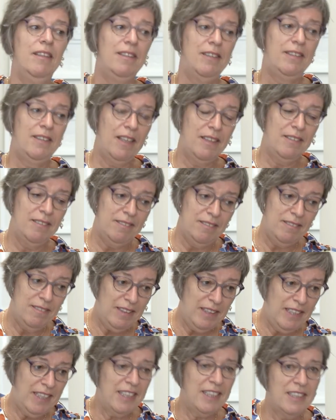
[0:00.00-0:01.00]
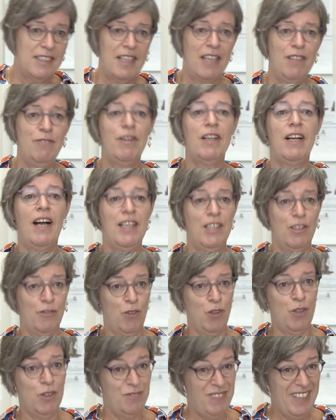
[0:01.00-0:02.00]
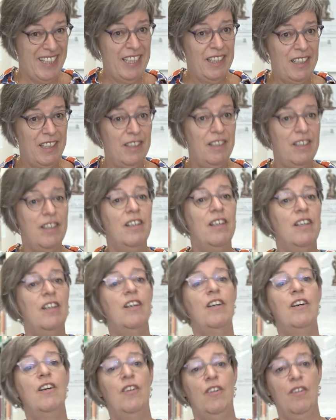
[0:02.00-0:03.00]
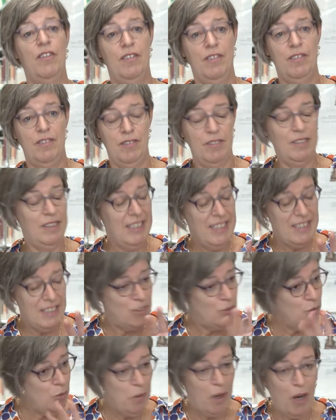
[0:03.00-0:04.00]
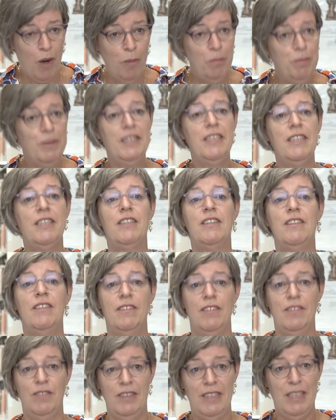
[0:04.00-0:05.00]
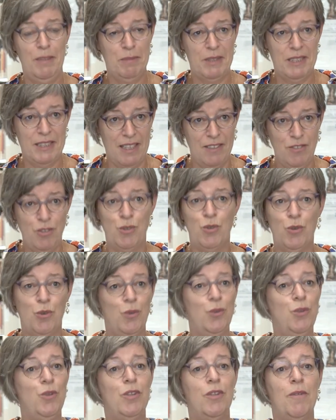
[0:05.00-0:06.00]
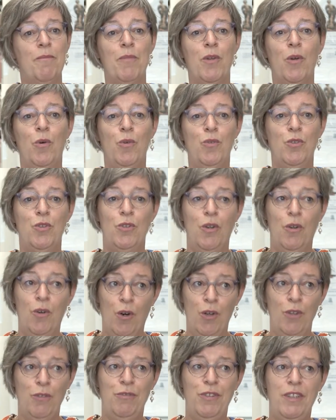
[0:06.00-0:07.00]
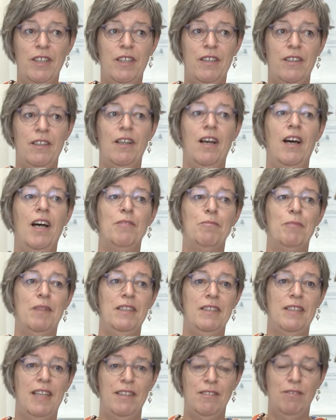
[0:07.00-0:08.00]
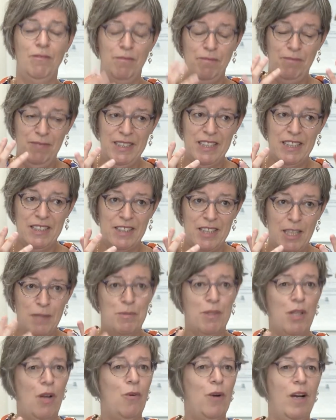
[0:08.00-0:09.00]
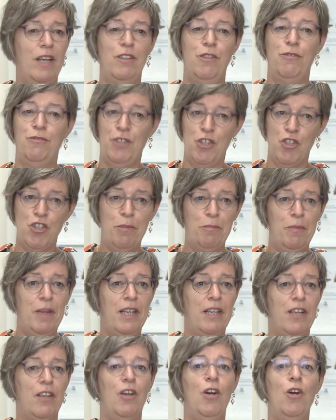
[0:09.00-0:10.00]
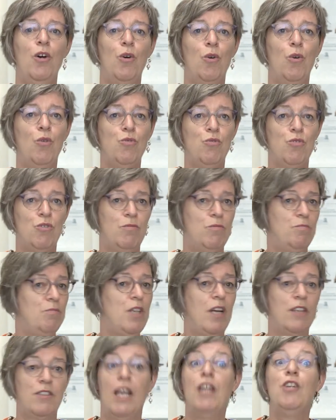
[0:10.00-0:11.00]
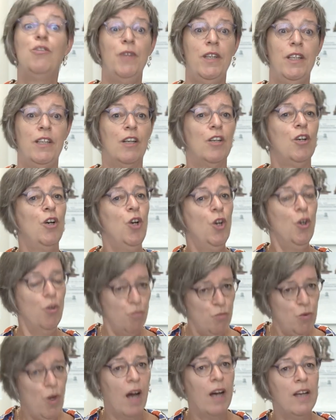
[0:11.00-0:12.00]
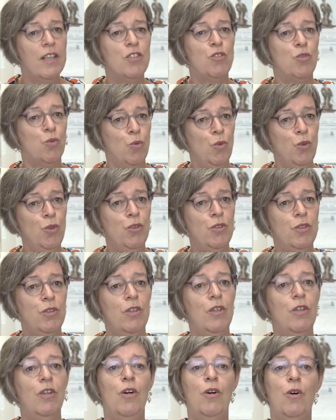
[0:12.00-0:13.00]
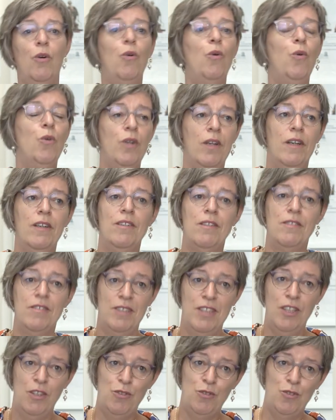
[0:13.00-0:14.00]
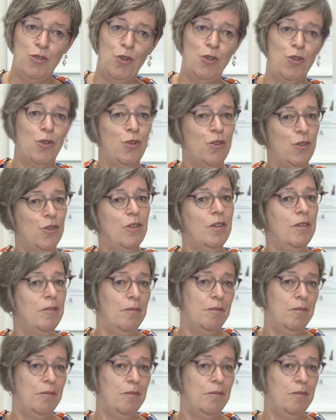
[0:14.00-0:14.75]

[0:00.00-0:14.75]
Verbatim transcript: dann lege ich es einfach eine Woche weg, lese es überhaupt nicht, nehme es dann zurück und häufig hat man dann wieder selbst auch einen frischen Blick und sagt entweder, ja, ist gut, oder sieht doch noch